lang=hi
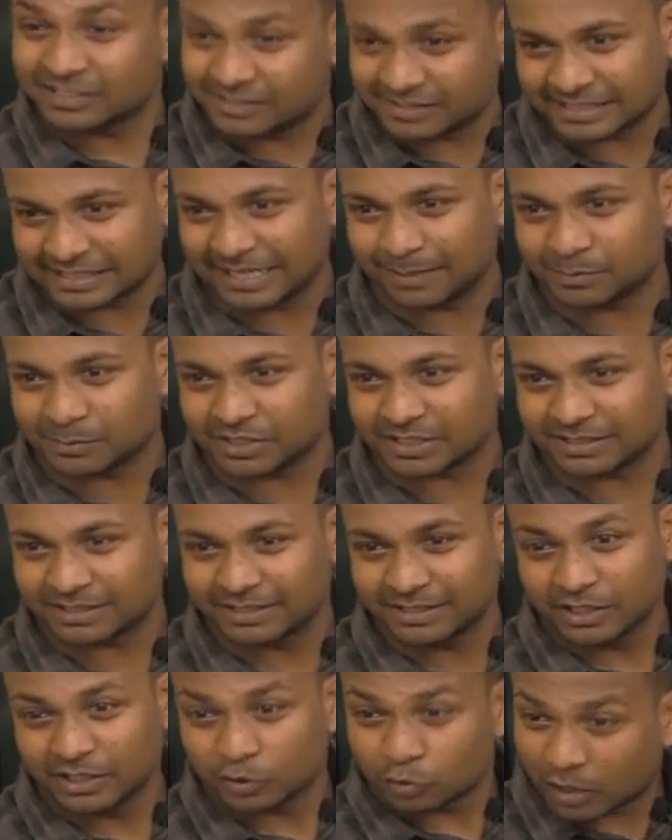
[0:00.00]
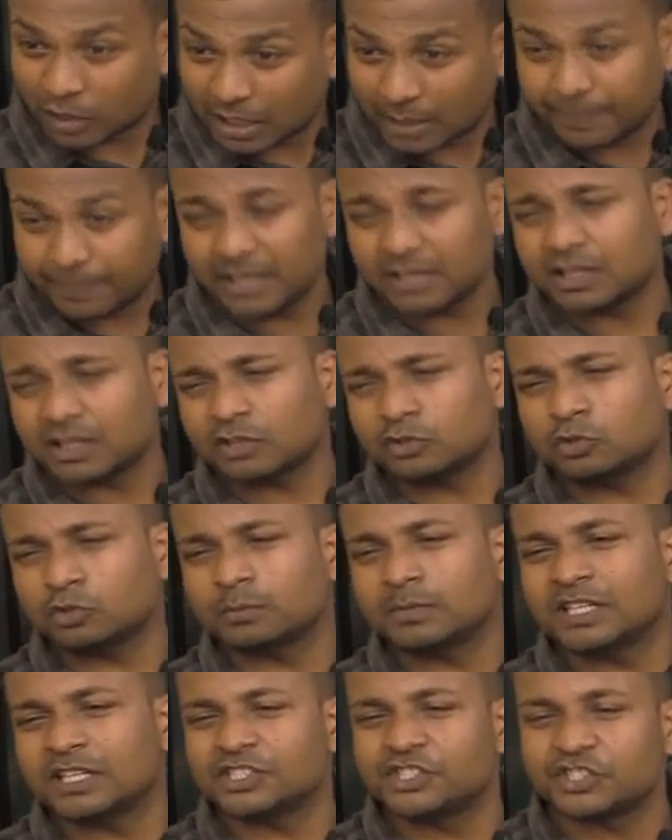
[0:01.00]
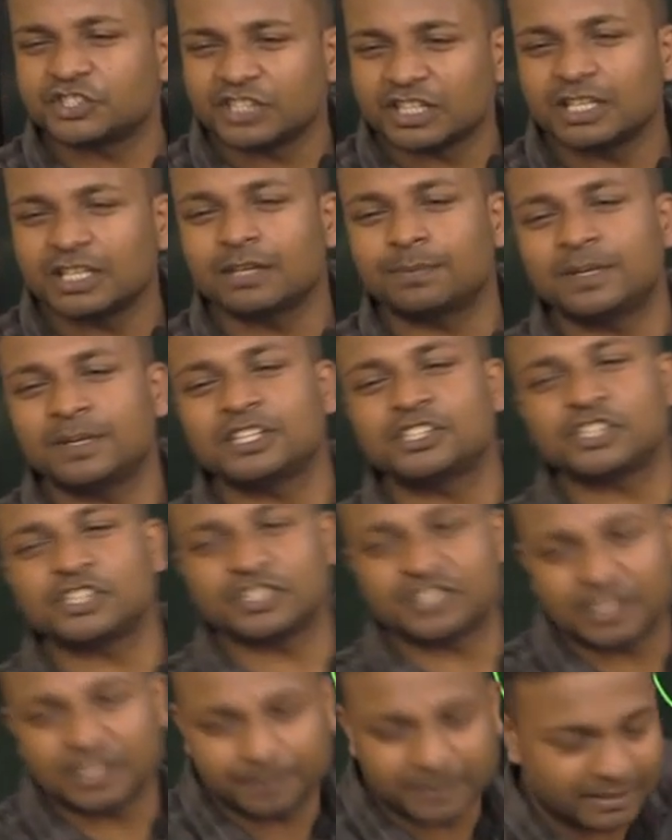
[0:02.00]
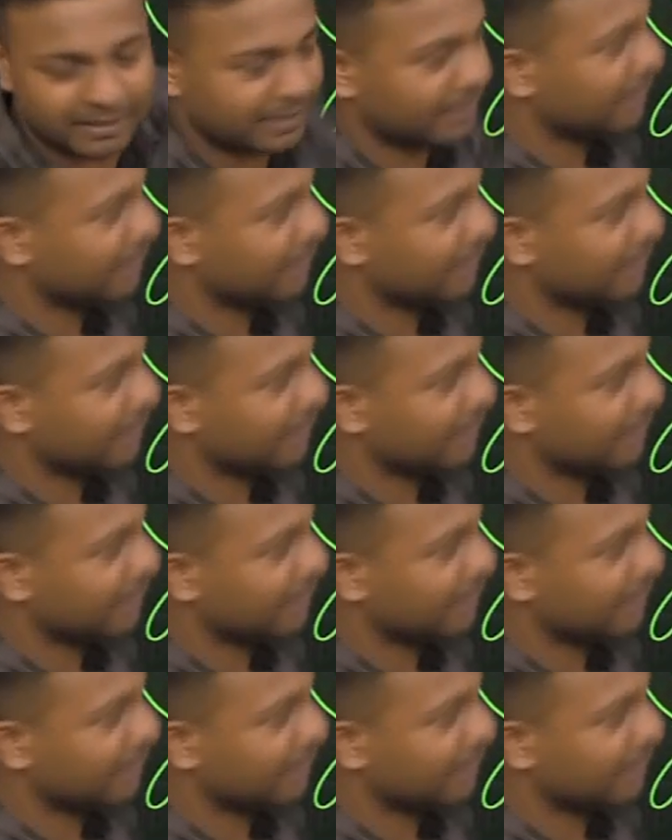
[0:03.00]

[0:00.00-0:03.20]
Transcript: सेम जीन तो अभी तक तुमने जितनी भी चीजें पढ़ी